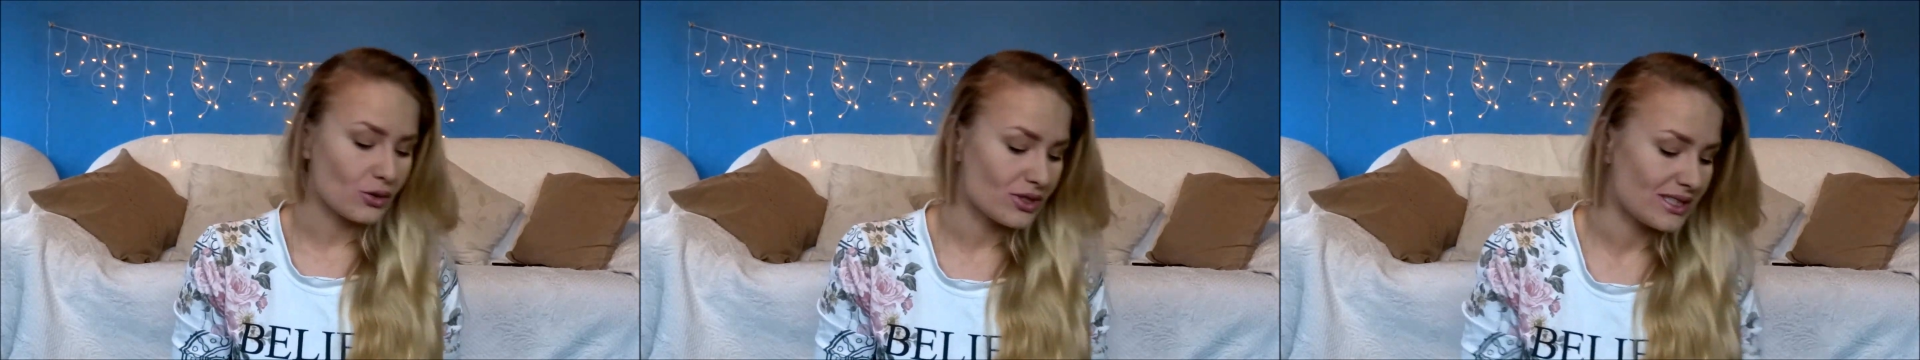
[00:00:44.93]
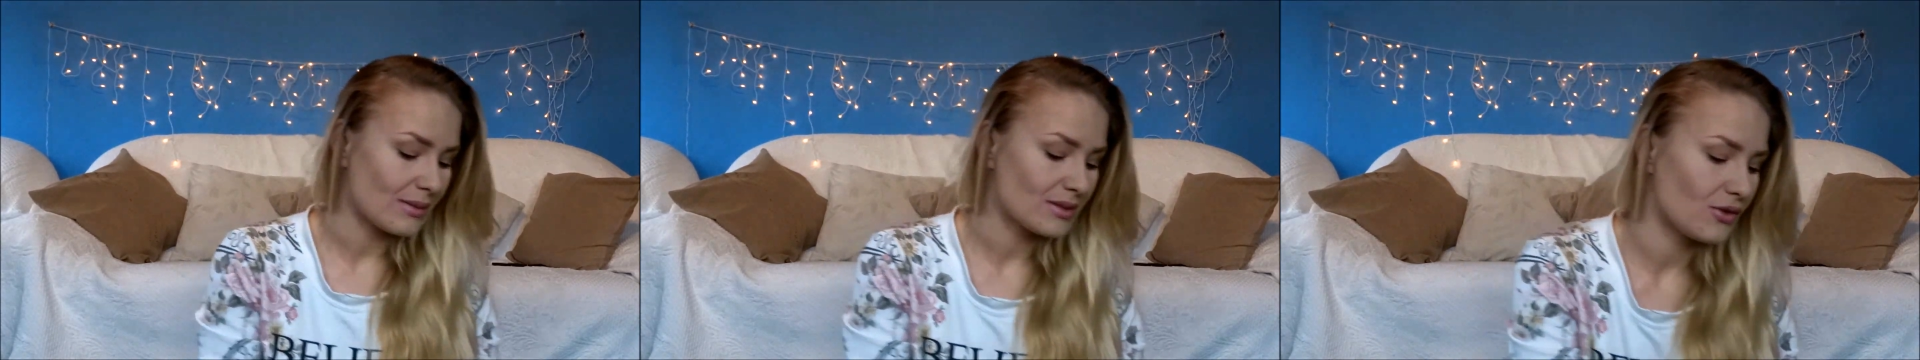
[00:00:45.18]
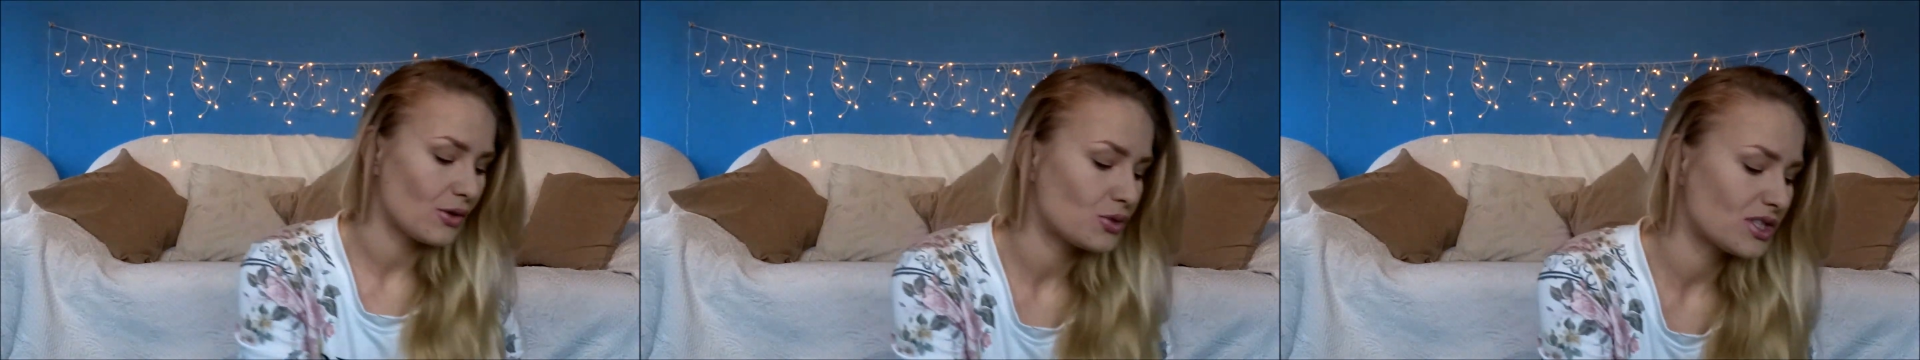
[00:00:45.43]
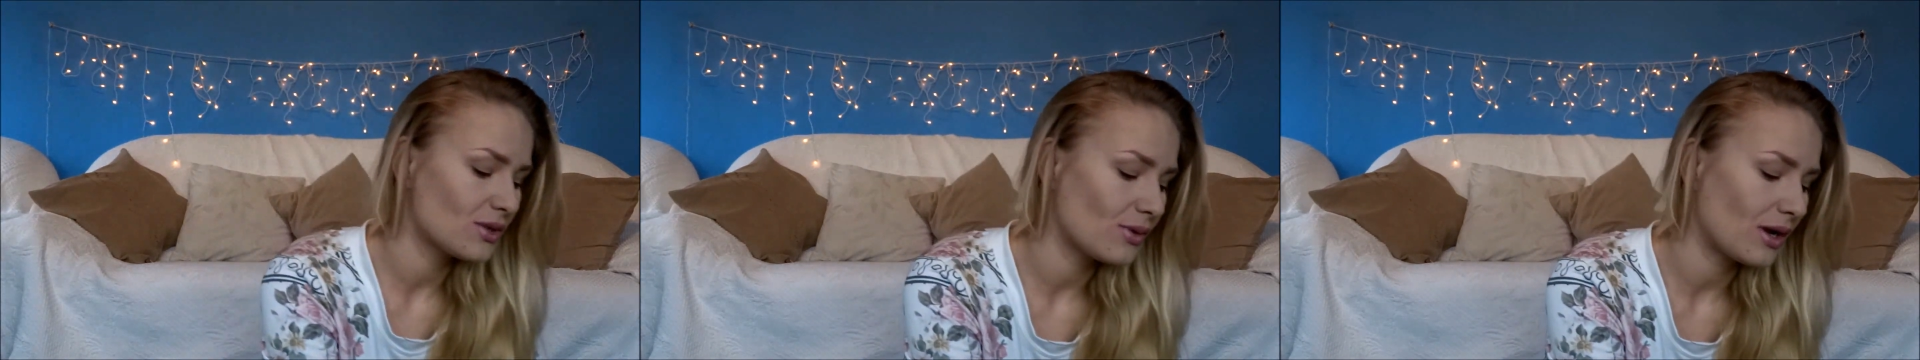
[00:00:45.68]
dostałam swoją
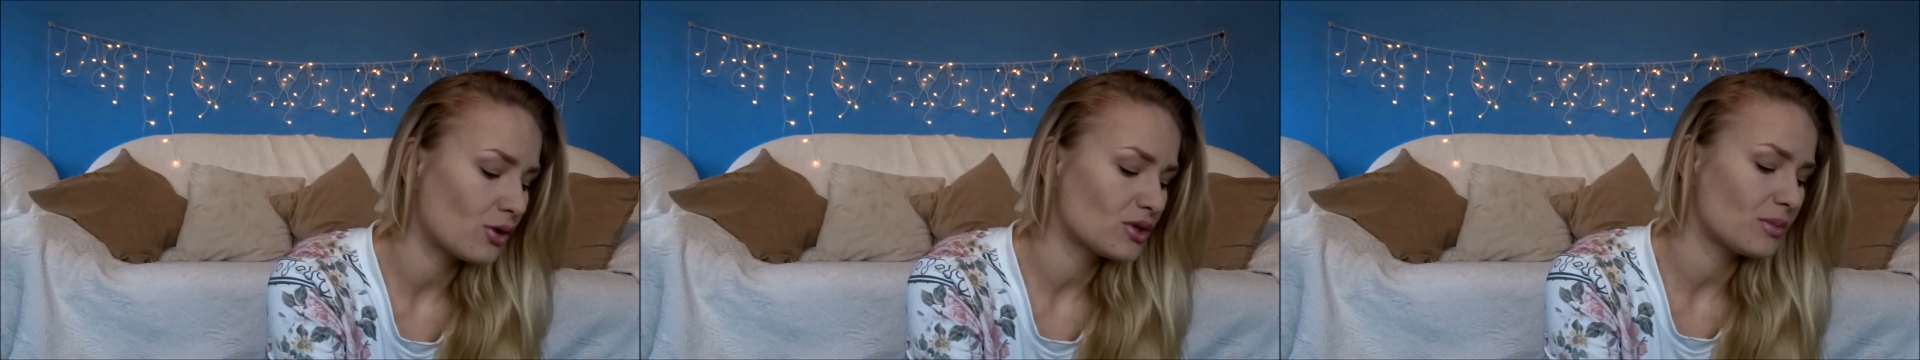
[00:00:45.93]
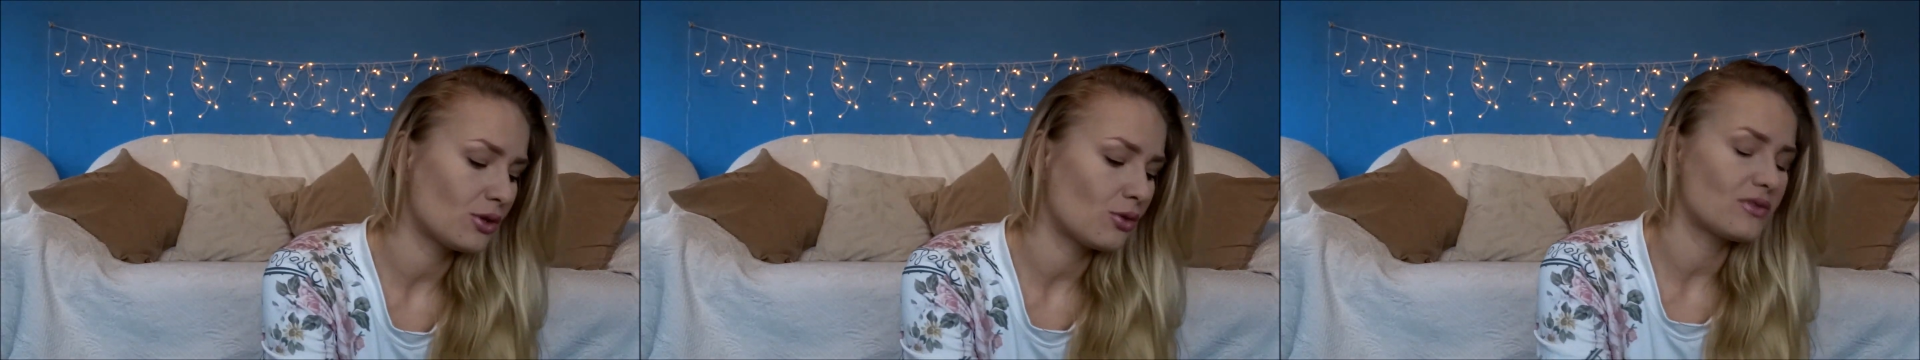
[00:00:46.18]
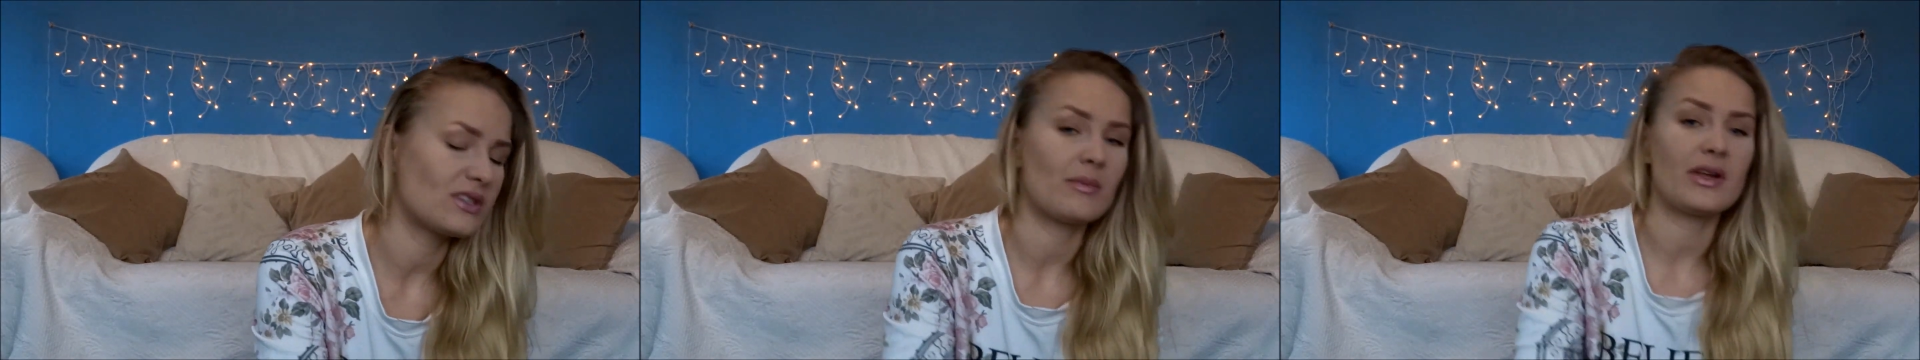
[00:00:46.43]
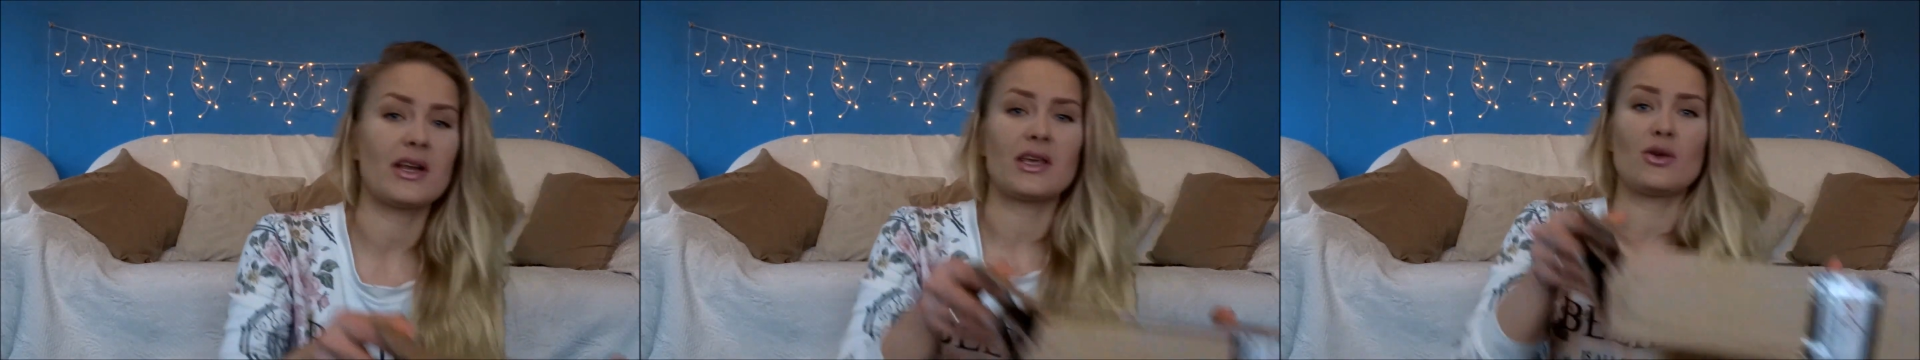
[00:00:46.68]
przesyłkę kosmetyków z
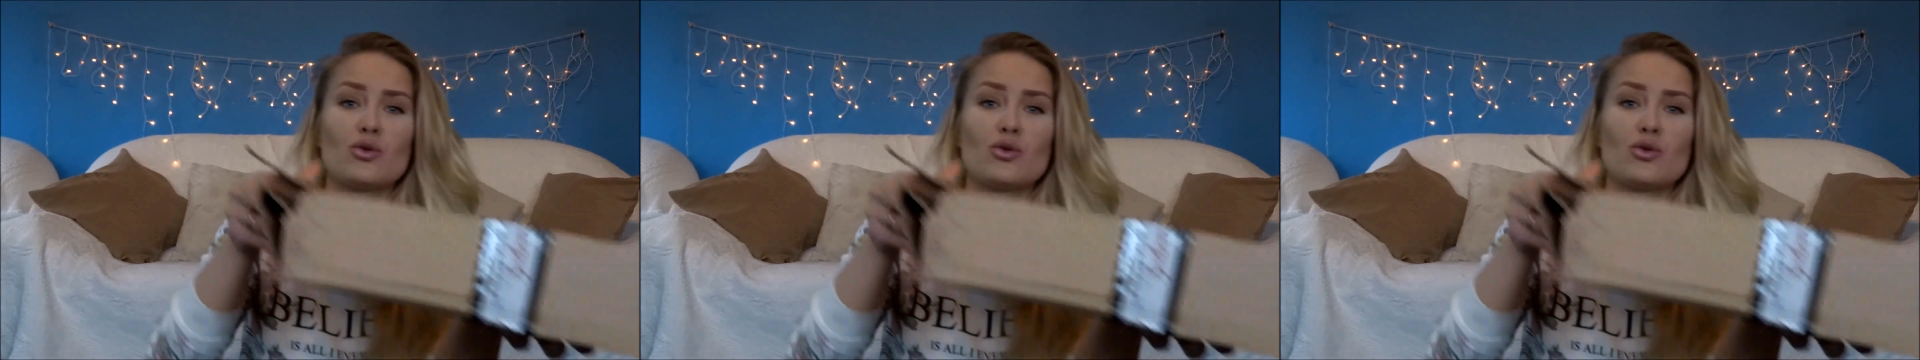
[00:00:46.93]
Ameryki,